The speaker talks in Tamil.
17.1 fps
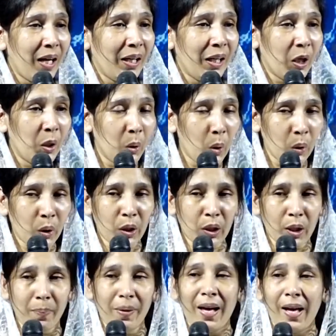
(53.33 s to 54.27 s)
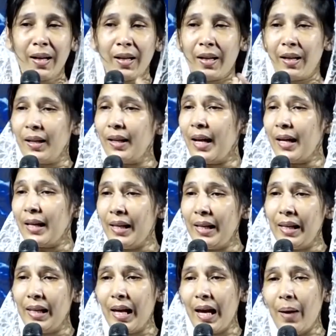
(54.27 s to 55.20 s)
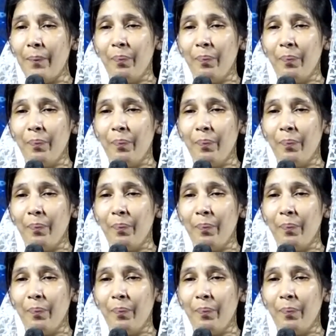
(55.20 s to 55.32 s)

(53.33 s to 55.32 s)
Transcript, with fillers: நீங்கள் நோட்டபுளாக இருக்கிறீங்க இல்லை